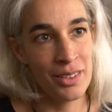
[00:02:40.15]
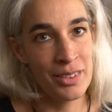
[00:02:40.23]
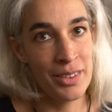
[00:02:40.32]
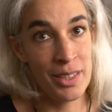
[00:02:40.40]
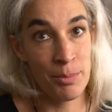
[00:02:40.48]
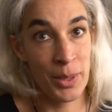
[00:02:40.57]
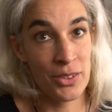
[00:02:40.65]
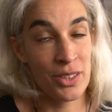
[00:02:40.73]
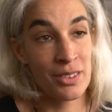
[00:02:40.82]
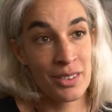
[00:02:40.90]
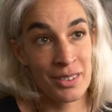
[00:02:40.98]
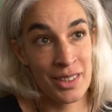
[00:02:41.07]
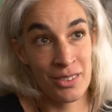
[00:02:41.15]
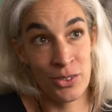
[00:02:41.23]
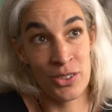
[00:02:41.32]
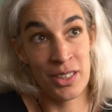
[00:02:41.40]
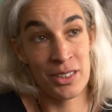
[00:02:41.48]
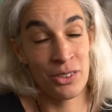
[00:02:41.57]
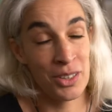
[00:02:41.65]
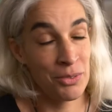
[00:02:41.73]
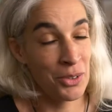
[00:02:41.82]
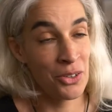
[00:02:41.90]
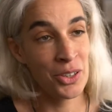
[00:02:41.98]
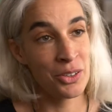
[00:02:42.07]
des personnes de secteurs
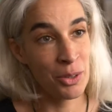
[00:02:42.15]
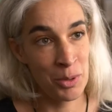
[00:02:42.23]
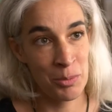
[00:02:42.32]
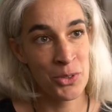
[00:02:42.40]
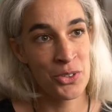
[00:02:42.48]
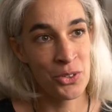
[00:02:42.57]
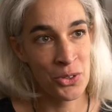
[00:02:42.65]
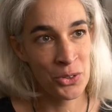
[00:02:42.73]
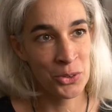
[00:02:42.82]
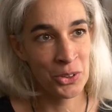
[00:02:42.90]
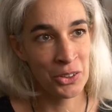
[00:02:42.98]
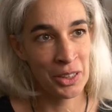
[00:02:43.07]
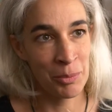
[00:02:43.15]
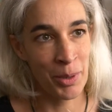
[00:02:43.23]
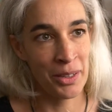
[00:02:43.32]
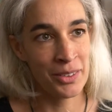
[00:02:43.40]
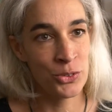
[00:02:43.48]
différents qui normalement se rencontreraient pas.